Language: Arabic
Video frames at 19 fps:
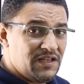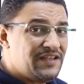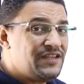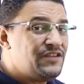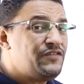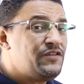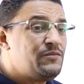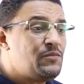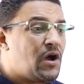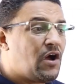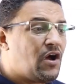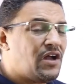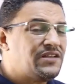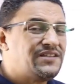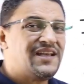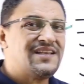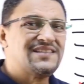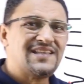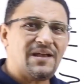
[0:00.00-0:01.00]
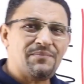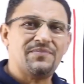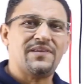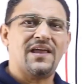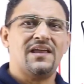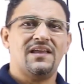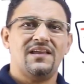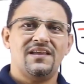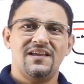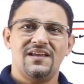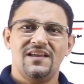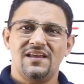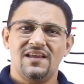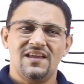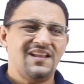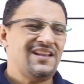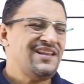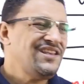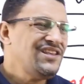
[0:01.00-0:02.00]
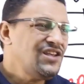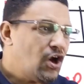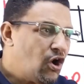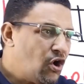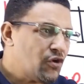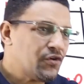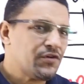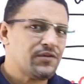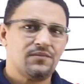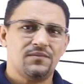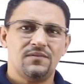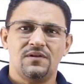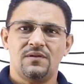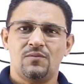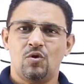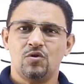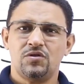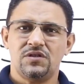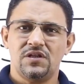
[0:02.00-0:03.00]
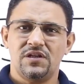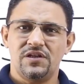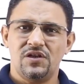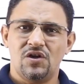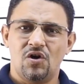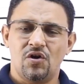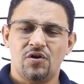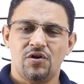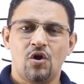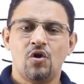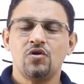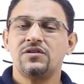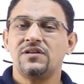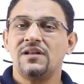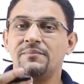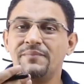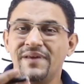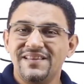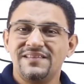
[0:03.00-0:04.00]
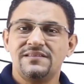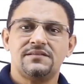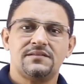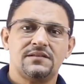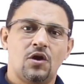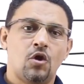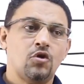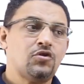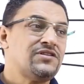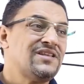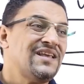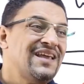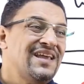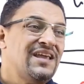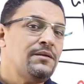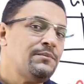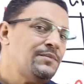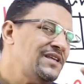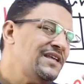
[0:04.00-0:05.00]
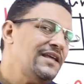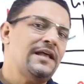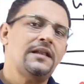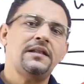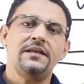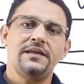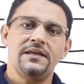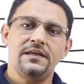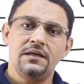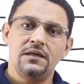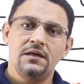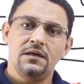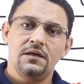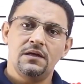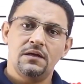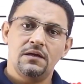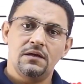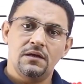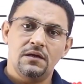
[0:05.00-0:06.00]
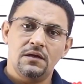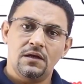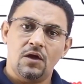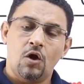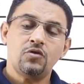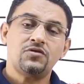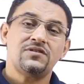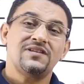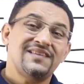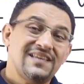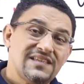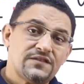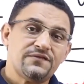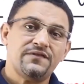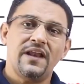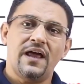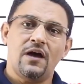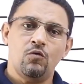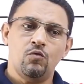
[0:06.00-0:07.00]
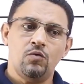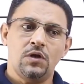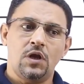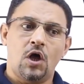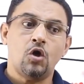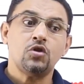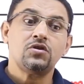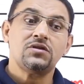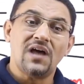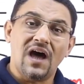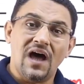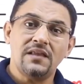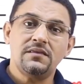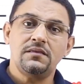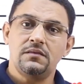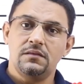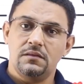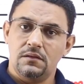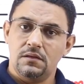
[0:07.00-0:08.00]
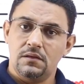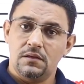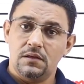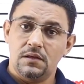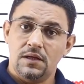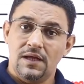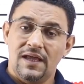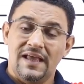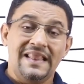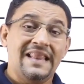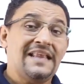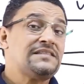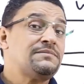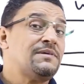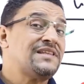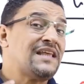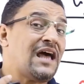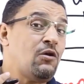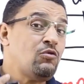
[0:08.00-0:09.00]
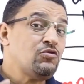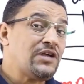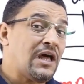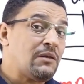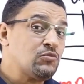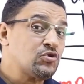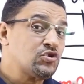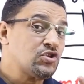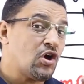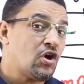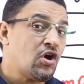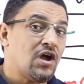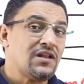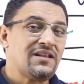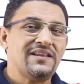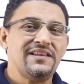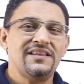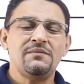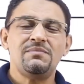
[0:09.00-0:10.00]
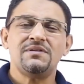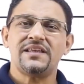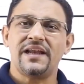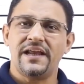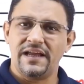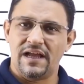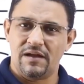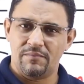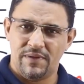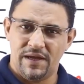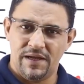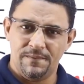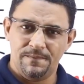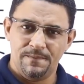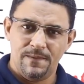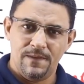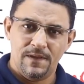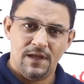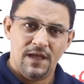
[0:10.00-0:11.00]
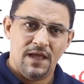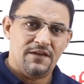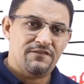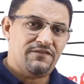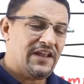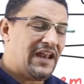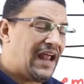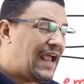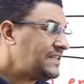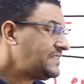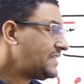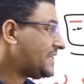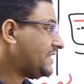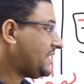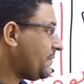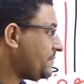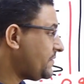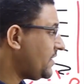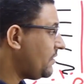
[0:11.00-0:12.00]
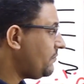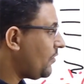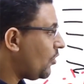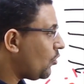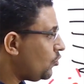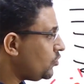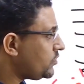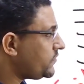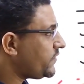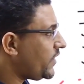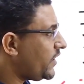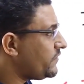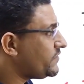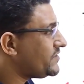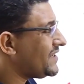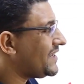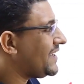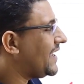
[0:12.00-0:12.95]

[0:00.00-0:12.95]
لان في مقاطع ثابته الاي ار e حط الاي ار e حط المنت حط اي بي ال اي حط ديس في الاول حط ان لازم اتعود على المشتقات لان دي بتريح معايا فانا عايزك تبذل مجهود في حفظ